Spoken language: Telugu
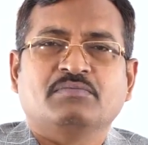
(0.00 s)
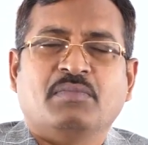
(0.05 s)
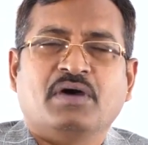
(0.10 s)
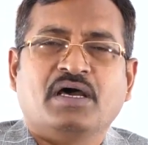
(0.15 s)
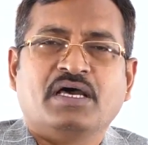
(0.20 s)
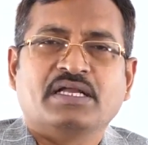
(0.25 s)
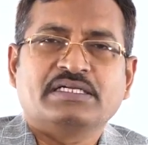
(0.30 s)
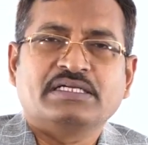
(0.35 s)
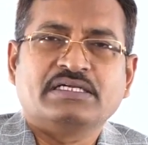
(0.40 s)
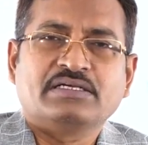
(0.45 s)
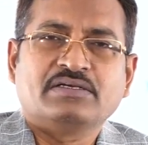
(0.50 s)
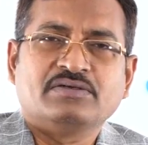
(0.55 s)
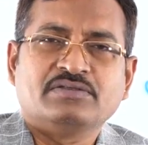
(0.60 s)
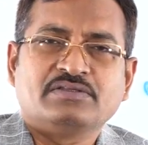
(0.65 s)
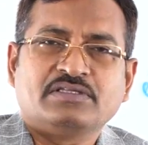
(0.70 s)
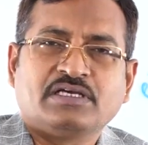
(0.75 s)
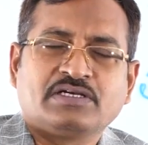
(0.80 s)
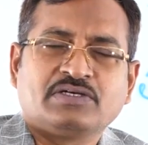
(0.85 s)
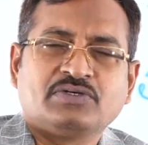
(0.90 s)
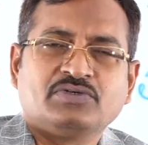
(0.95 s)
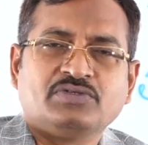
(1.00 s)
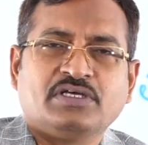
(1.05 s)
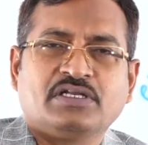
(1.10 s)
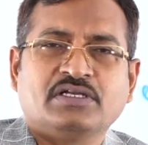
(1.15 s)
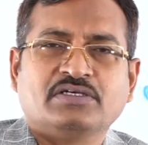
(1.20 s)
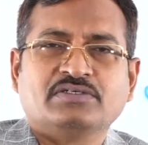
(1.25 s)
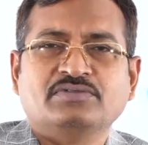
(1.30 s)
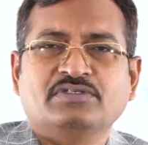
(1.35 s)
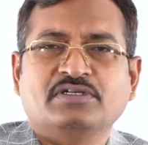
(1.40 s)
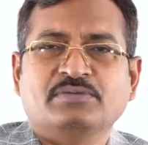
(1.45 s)
మార్కెట్లో తక్కువ
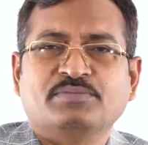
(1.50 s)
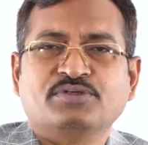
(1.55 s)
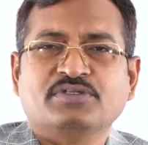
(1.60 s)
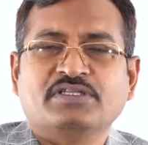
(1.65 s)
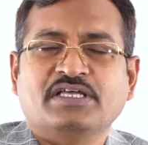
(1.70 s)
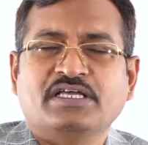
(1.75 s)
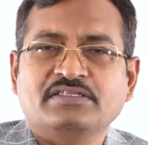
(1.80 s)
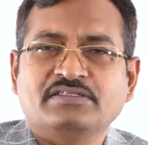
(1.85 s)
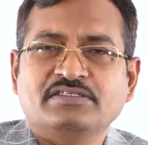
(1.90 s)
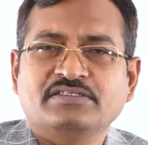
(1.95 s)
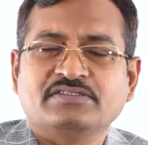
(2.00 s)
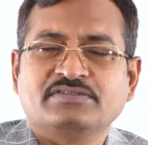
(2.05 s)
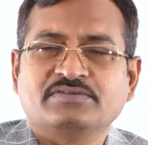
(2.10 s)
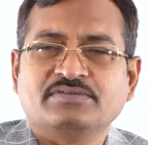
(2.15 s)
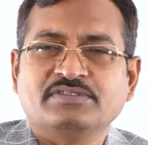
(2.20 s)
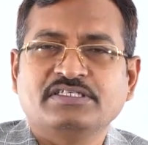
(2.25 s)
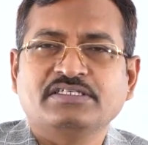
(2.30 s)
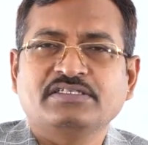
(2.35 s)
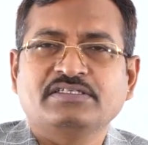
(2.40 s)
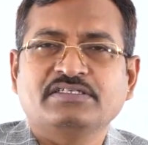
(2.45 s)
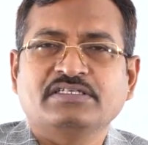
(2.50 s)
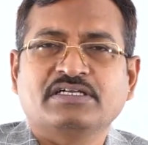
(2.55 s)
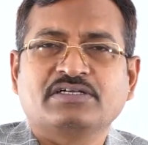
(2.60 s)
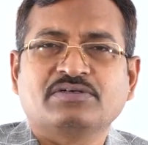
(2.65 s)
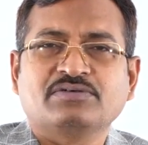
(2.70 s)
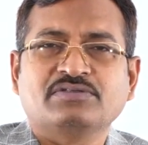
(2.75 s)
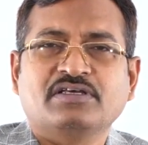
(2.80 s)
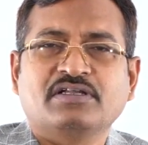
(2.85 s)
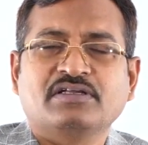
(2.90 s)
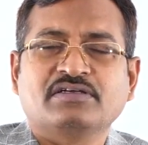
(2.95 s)
ధరకు ఉన్నప్పుడు దాన్ని తీసుకుని
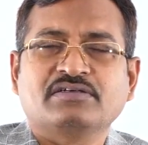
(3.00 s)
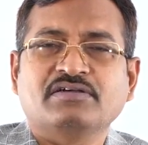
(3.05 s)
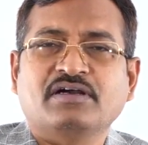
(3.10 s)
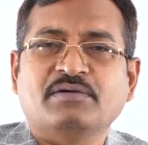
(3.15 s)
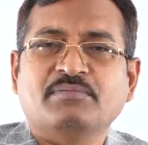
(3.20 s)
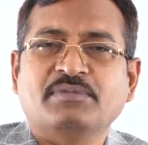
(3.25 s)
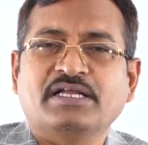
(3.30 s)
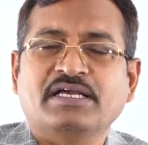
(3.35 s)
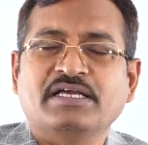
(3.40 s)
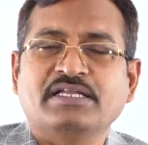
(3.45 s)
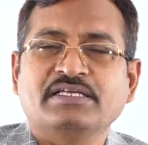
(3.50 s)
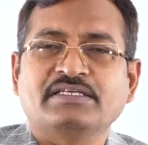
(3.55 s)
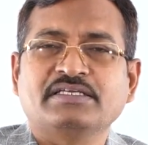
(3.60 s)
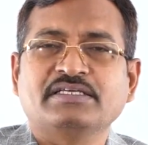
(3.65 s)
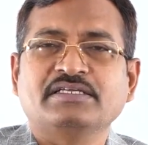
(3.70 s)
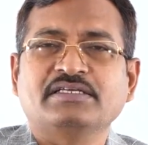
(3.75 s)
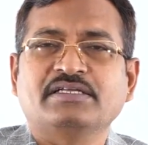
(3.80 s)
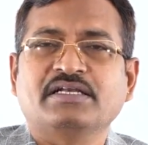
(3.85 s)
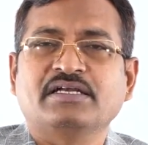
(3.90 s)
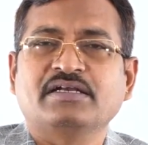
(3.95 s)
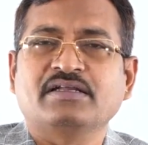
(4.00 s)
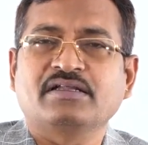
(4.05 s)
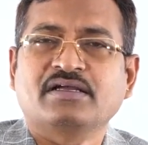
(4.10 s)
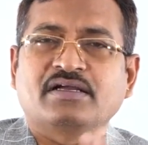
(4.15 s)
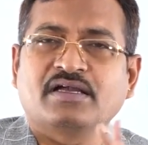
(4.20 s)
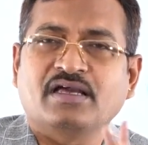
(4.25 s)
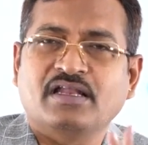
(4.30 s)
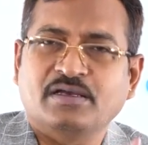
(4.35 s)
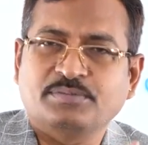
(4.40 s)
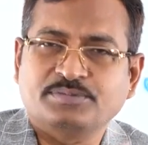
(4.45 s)
ఎక్కువ ధరకు అమ్మడానికి రెండు
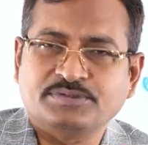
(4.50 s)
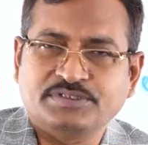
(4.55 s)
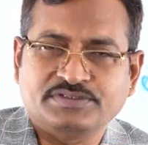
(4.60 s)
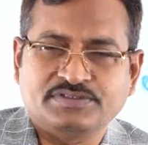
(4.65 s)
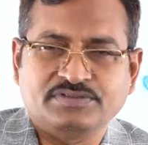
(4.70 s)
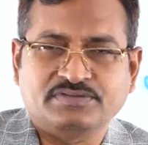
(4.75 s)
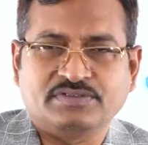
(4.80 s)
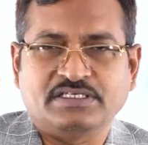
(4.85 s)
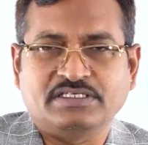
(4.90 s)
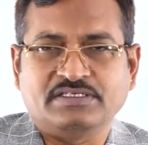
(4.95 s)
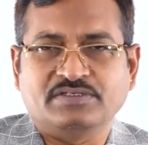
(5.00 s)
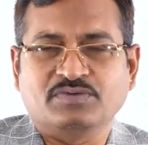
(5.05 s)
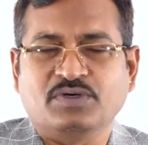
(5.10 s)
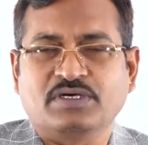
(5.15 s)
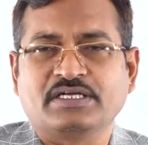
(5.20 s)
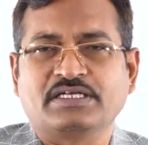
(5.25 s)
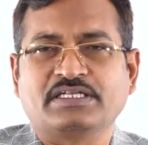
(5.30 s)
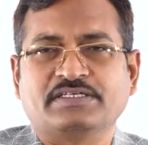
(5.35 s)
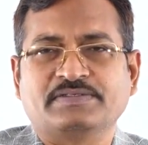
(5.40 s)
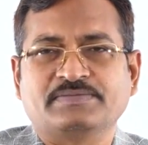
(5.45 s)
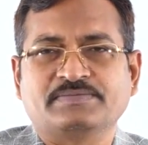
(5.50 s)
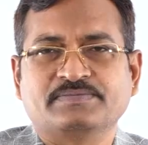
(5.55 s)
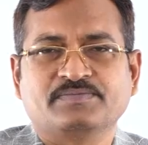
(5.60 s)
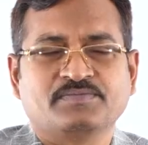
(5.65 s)
రకాల ఆప్షన్స్ ఉన్నాయి ఒకటి